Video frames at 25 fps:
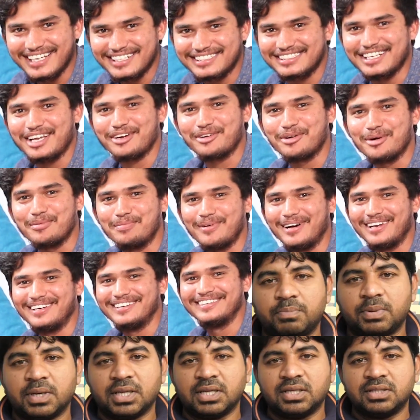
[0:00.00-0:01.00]
డే స్టార్ గోపాల్
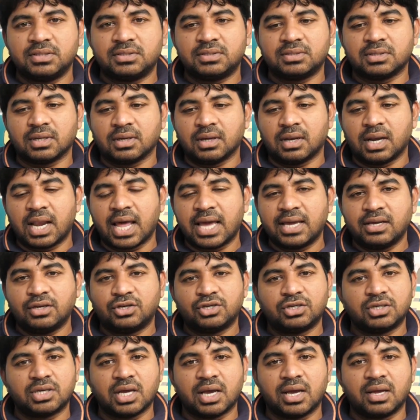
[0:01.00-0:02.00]
ప్లీజ్
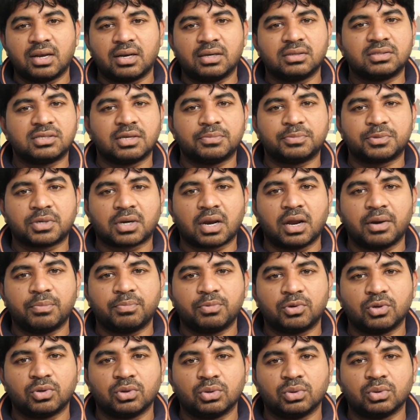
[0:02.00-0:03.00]
లైక్ షేర్ అండ్
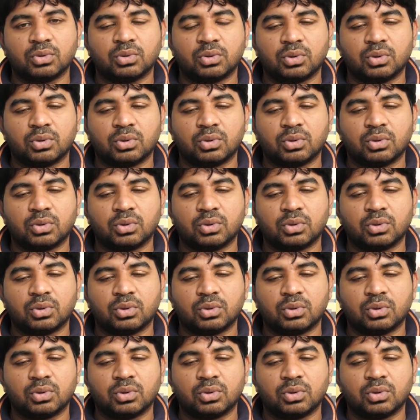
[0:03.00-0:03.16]
సబ్స్క్రైబ్ టు